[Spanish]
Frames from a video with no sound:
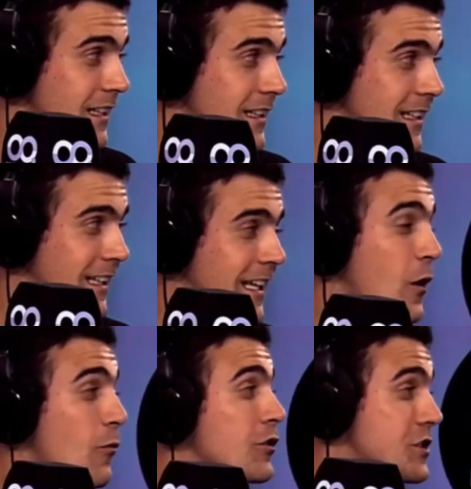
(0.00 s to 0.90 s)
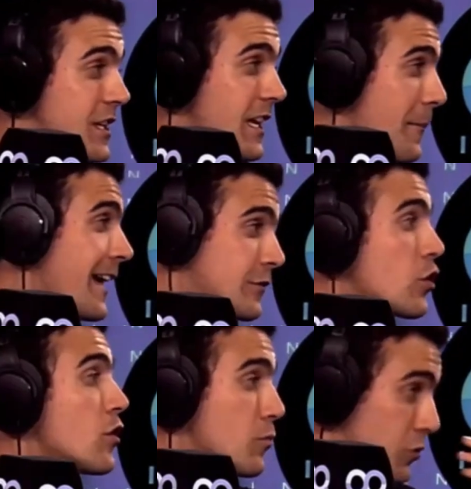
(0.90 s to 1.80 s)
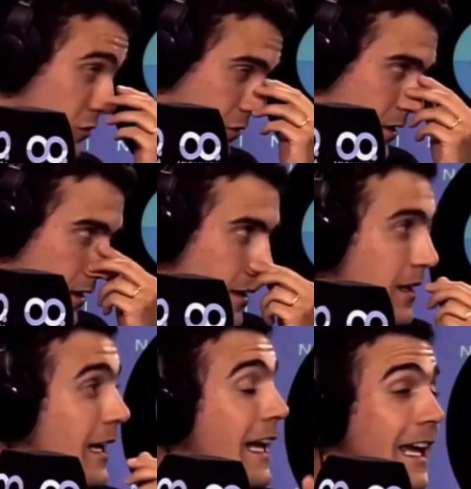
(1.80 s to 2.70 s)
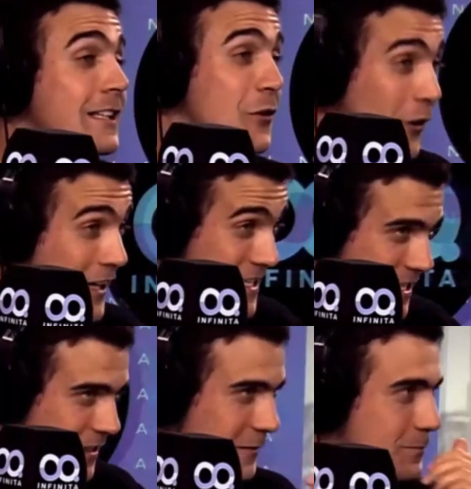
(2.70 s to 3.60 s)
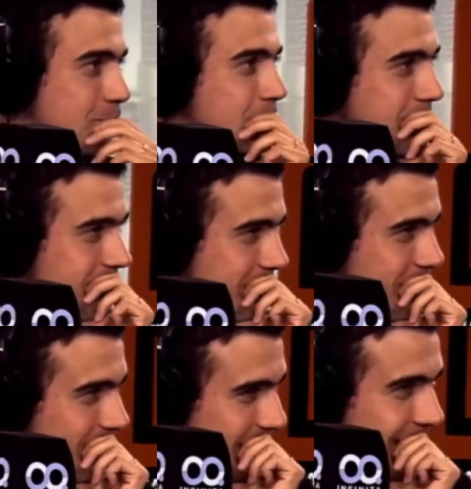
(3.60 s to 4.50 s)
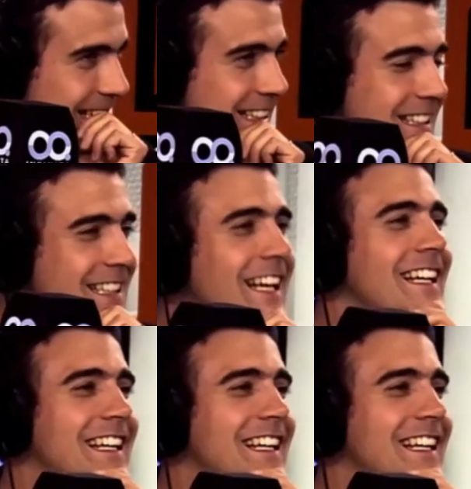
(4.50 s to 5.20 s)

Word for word: eh, que hubo en Chile para todo el mundo. Eh, eso es lo que me renuevas la fe eh, en